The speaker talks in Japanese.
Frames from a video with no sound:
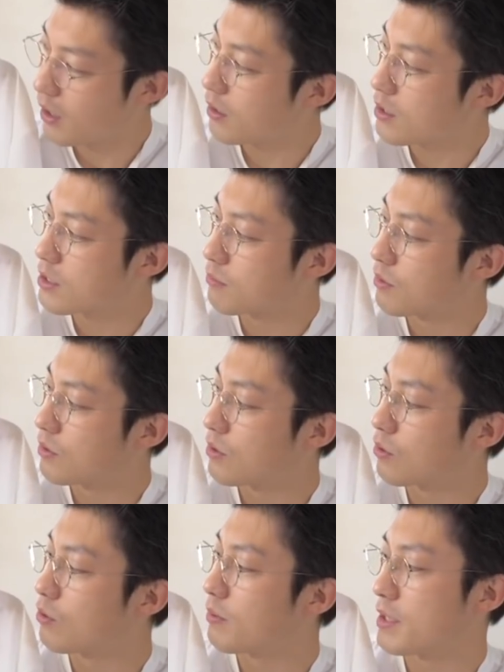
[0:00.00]

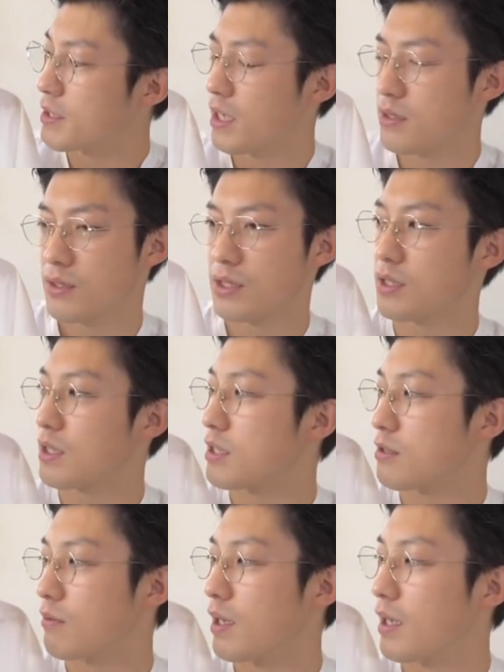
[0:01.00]
リズムオーバーサイズ T
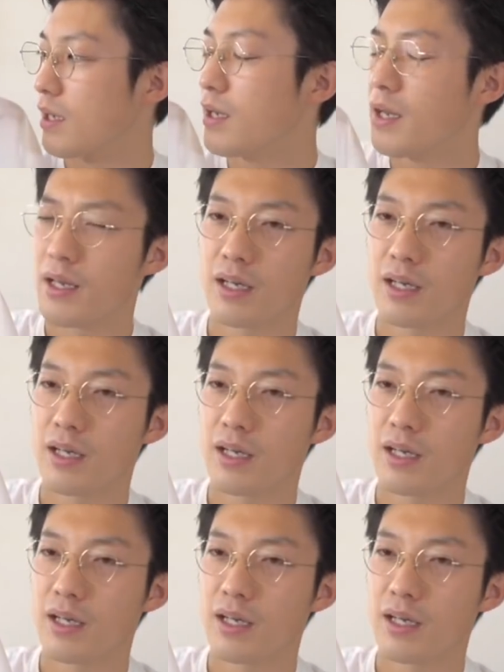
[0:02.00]
シャツは